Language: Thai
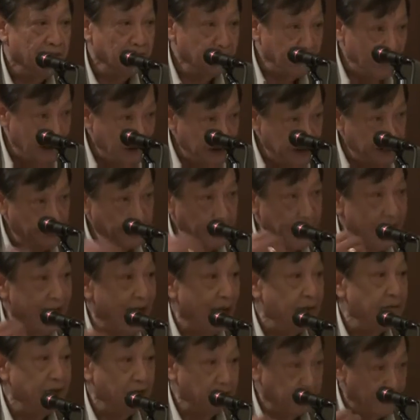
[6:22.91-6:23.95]
ถึงแม้ว่าจะมี
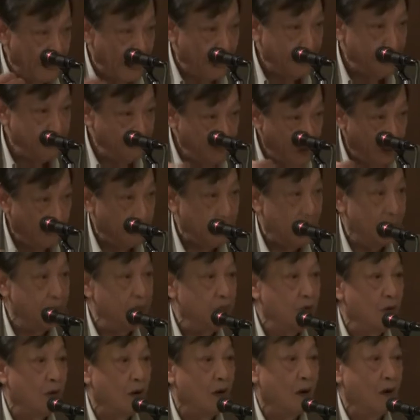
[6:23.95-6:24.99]
การเปลี่ยนแปลงระบอบการ
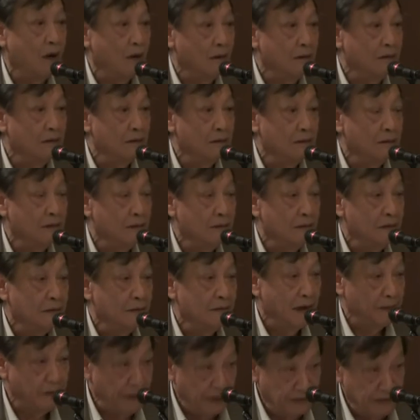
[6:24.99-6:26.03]
ปกครอง
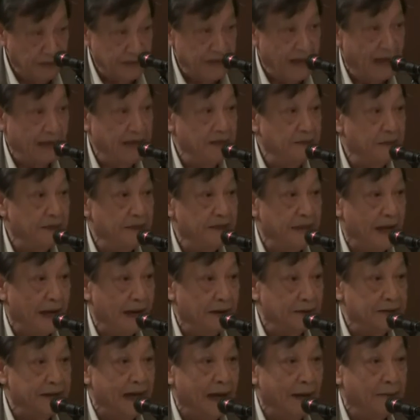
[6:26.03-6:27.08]
มาเป็นประชาธิปไต
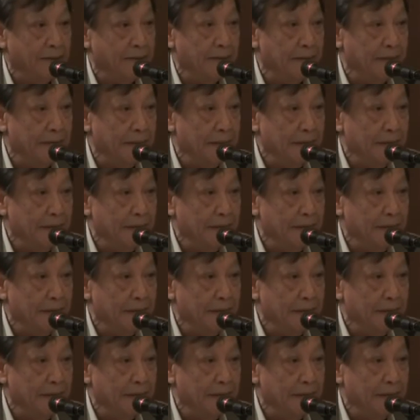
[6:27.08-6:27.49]
ยก็ตาม